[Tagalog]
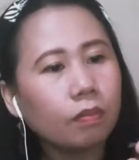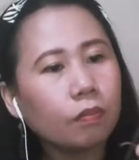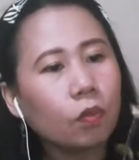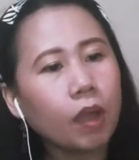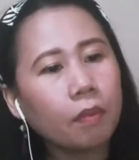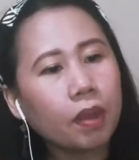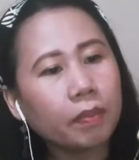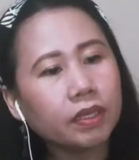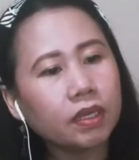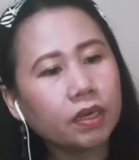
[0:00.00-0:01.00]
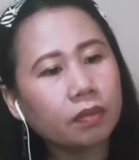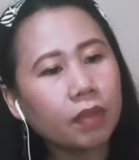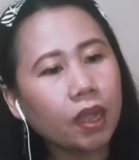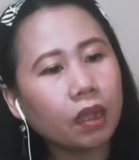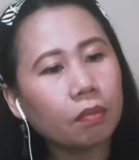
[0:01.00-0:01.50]
humaba pa siya ng
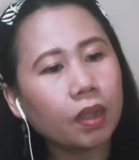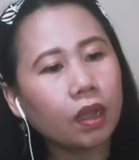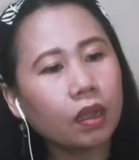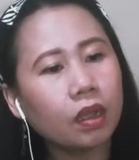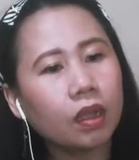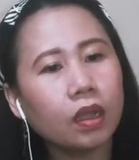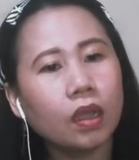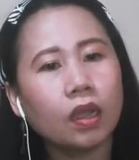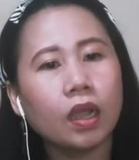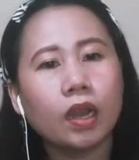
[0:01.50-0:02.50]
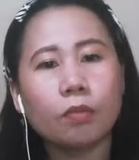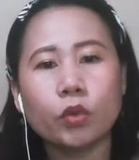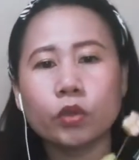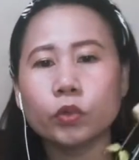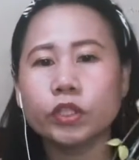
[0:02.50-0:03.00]
mahaba. Alam mo
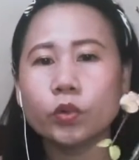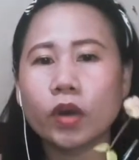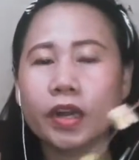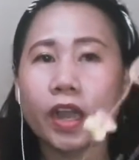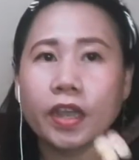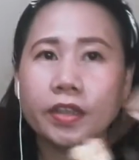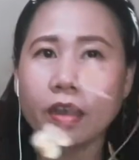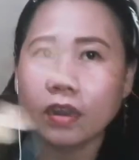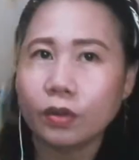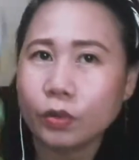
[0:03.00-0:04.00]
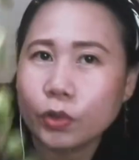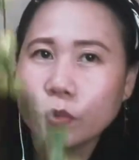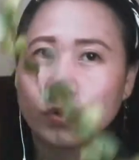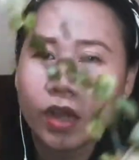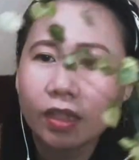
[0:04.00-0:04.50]
yung itsura ng kanyang ano, ng
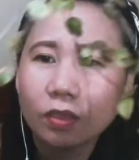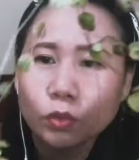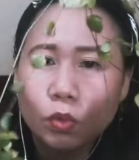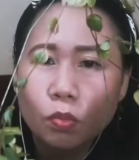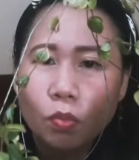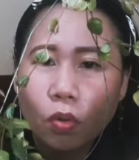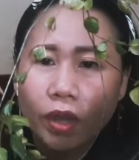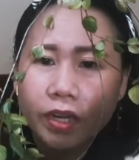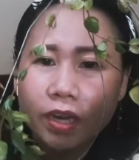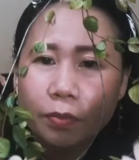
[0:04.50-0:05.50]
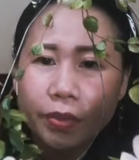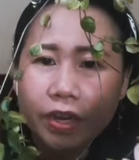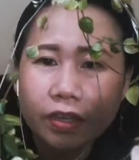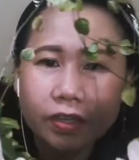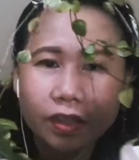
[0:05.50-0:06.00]
ugat, nung tumubo kanina yung
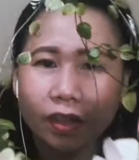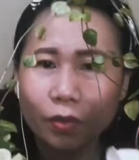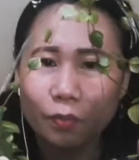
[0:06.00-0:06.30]
pinakita ko,